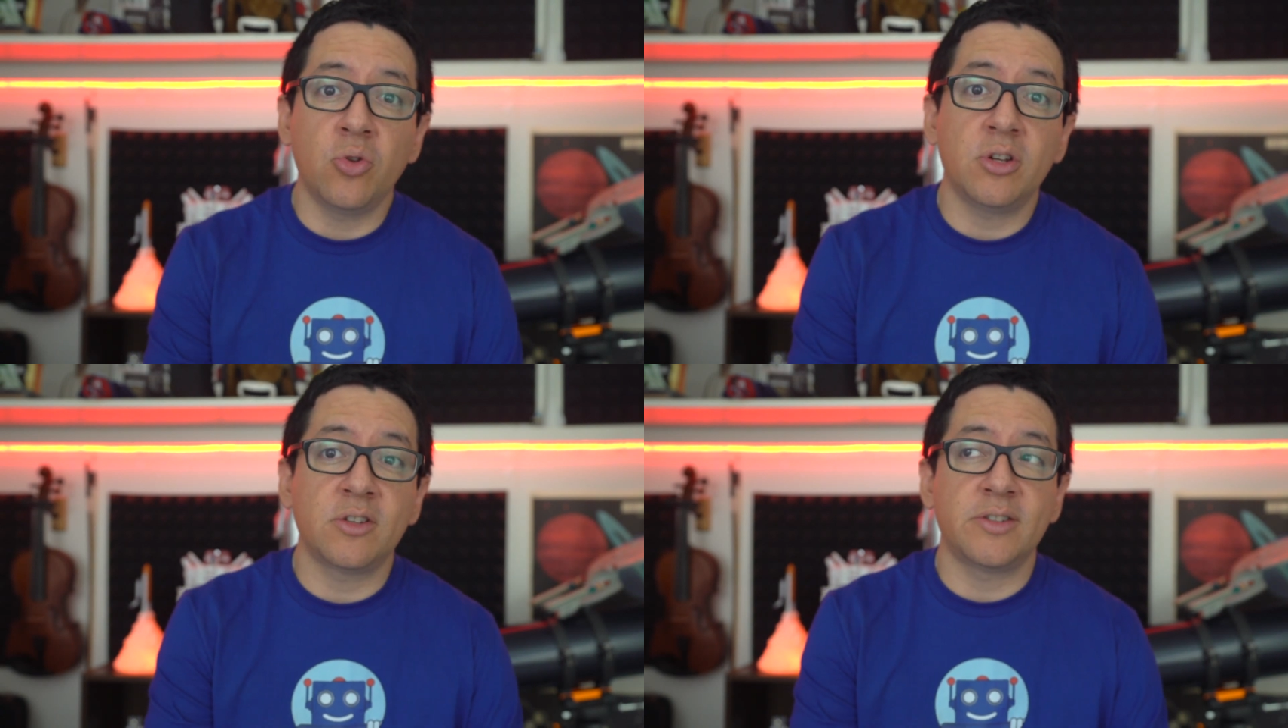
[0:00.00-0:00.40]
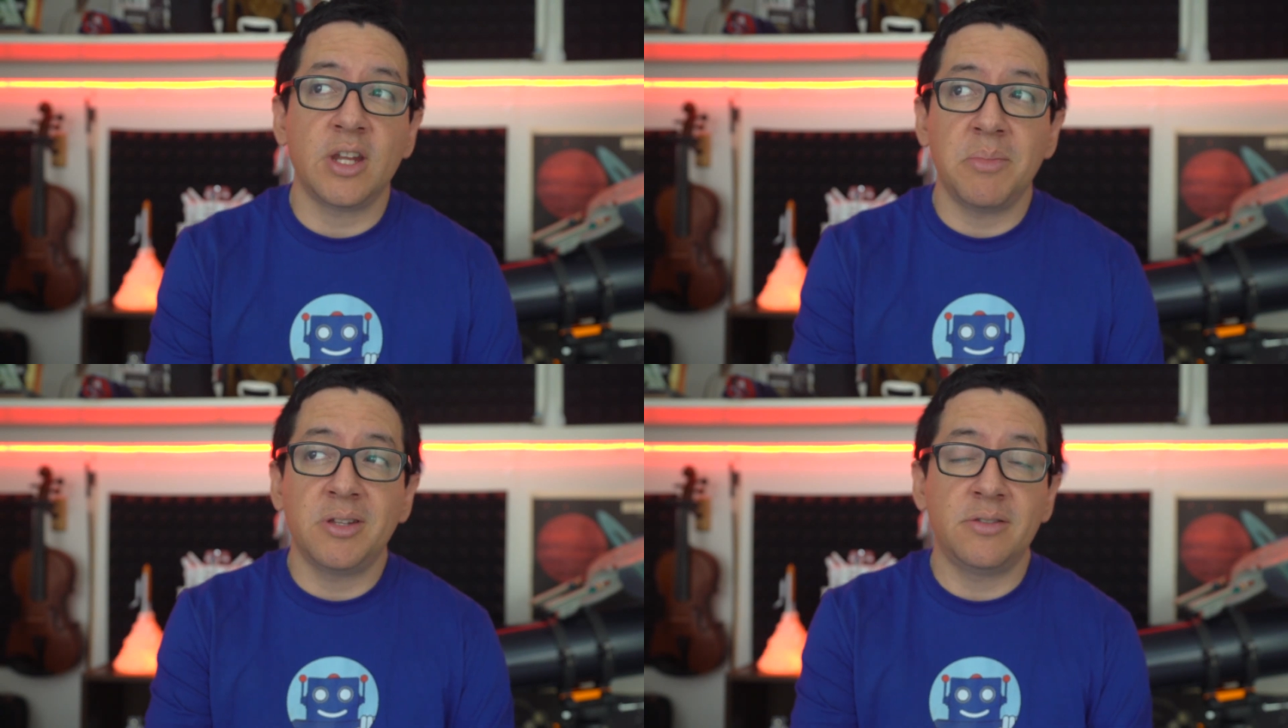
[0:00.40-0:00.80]
no
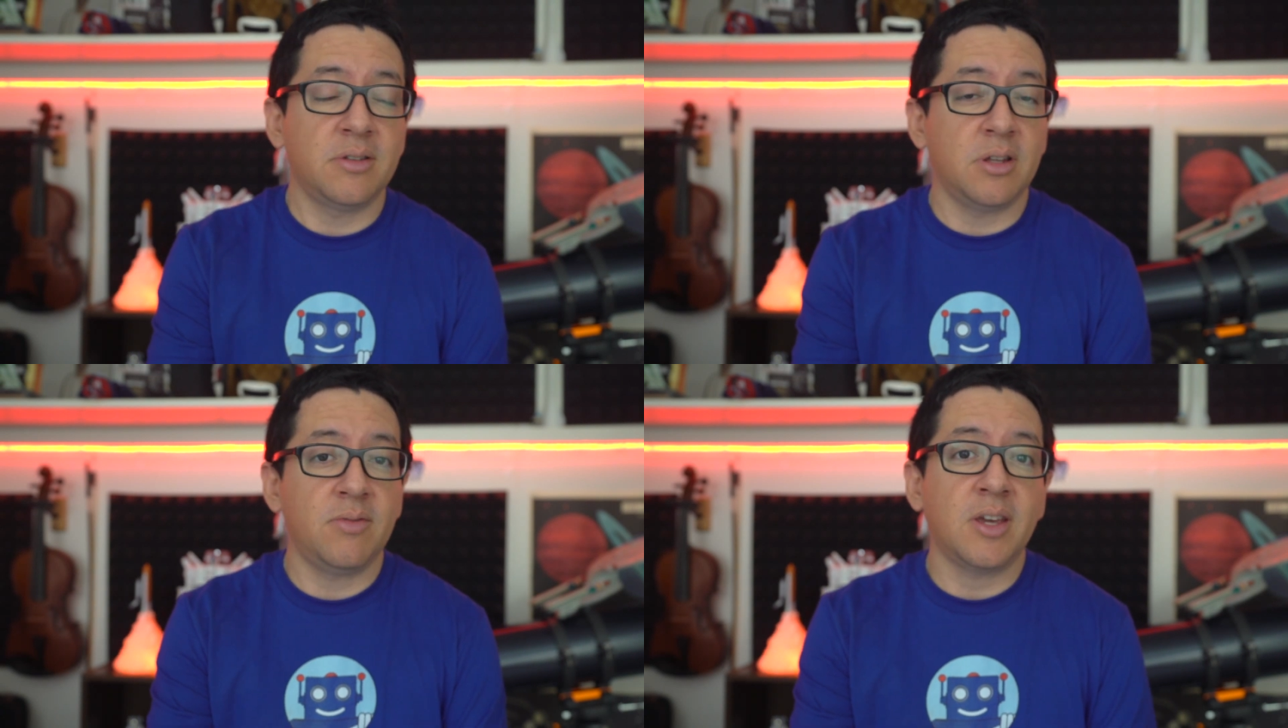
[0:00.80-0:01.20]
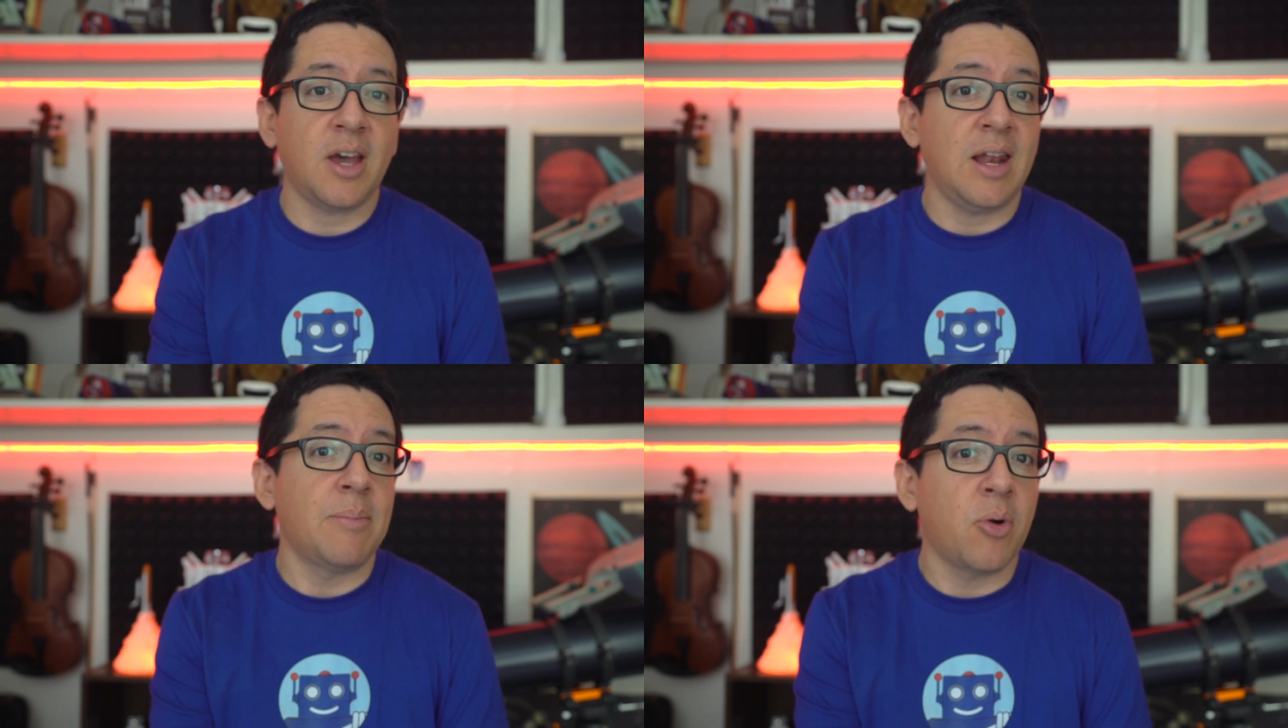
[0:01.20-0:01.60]
necesariamente
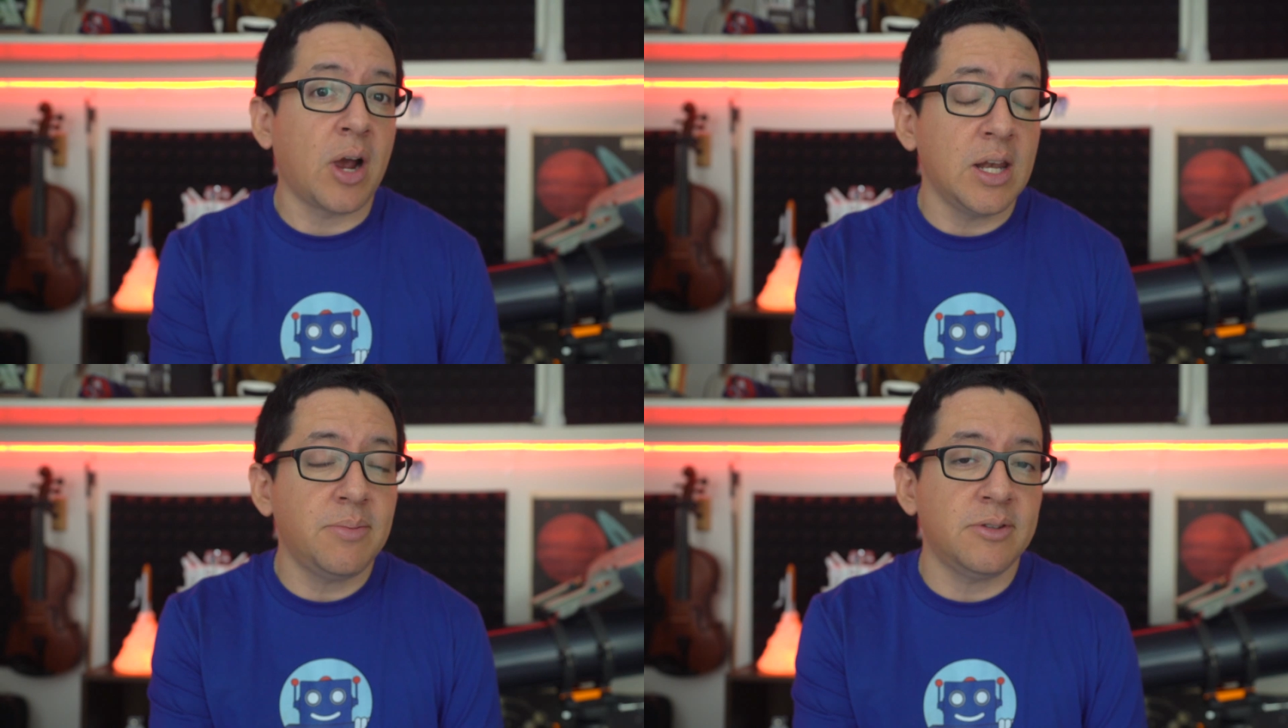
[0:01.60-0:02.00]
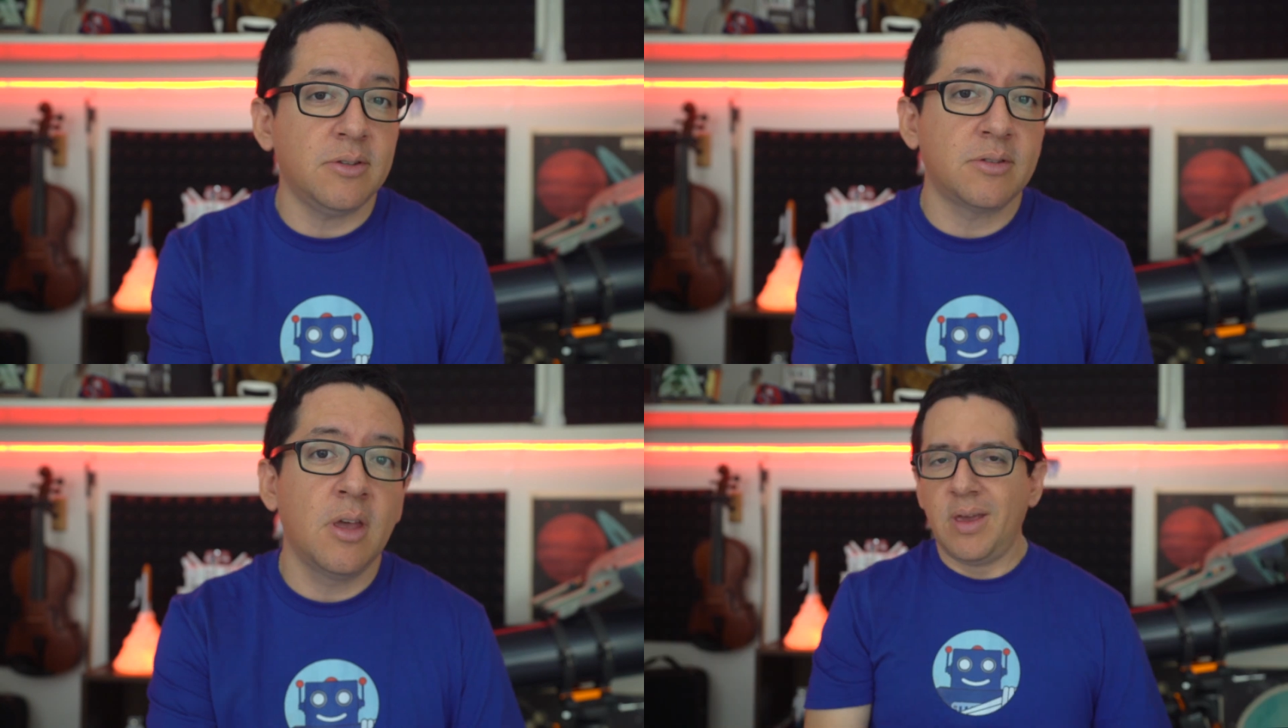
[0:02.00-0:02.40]
significa el
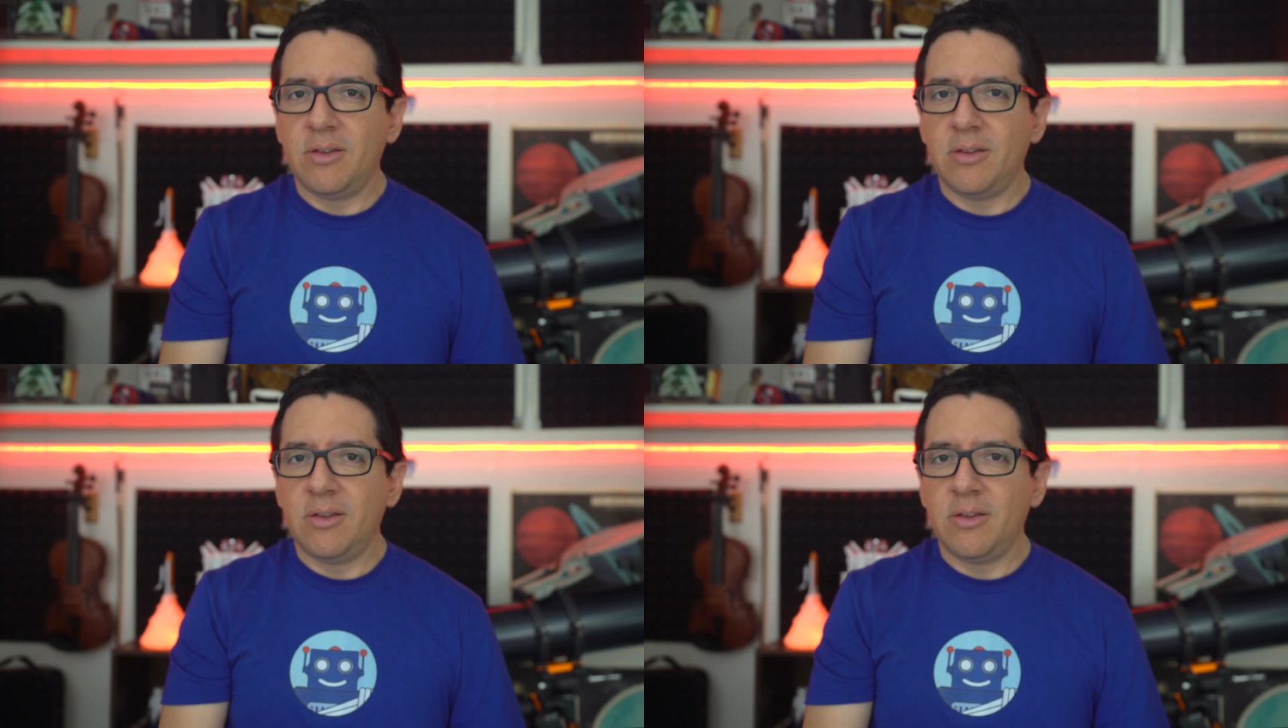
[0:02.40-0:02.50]
apocalipsis.